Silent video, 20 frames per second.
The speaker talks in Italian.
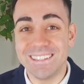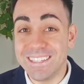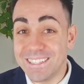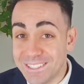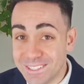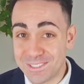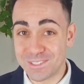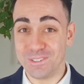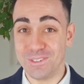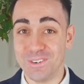ti
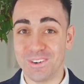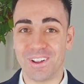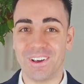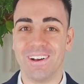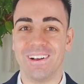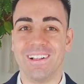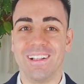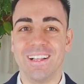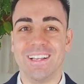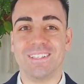
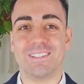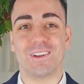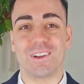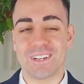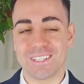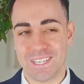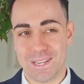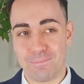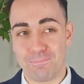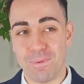giuro, sono
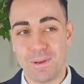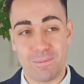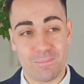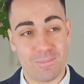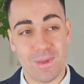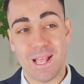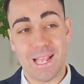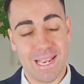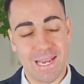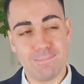cose che poi
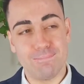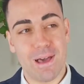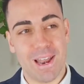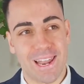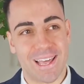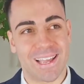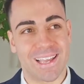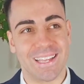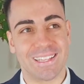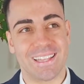il
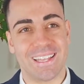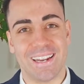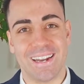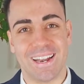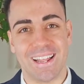bello è che te ne